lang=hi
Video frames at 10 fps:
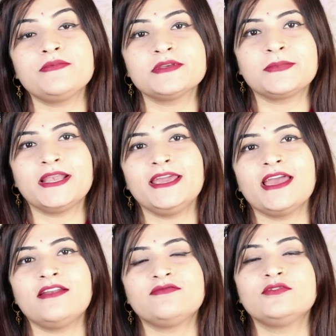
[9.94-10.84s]
आप सबके लिए एक
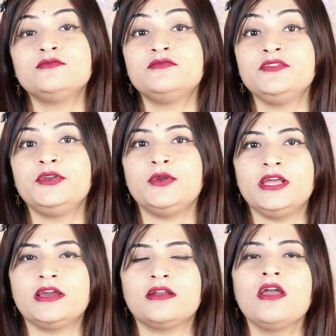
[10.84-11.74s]
हेल्पफुल वीडियो
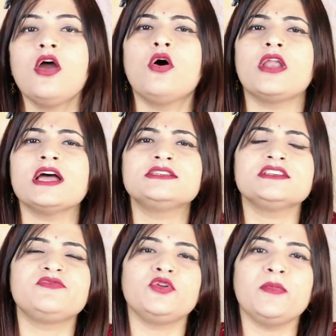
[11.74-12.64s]
लेकर और आज के
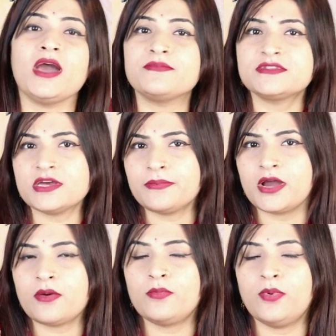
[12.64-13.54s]
इस वीडियो में आप
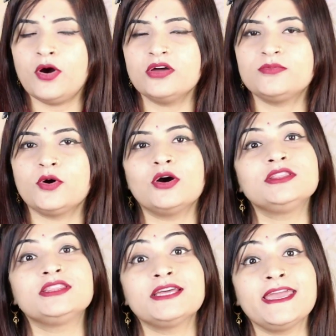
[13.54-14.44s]
सबका बहुत
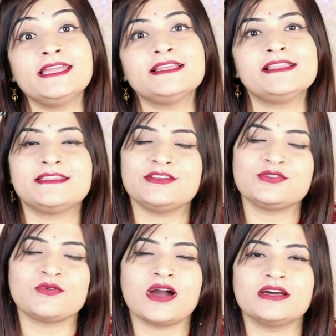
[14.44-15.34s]
बहुत तहे दिल से
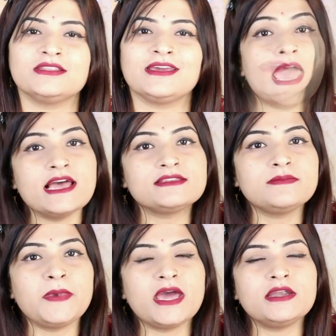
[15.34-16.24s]
स्वागत है एज अ
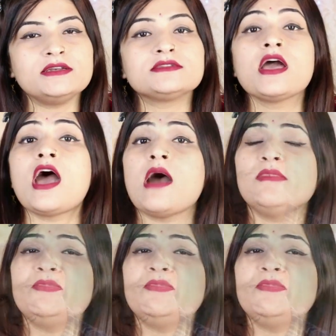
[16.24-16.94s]
पेरेंट्स हम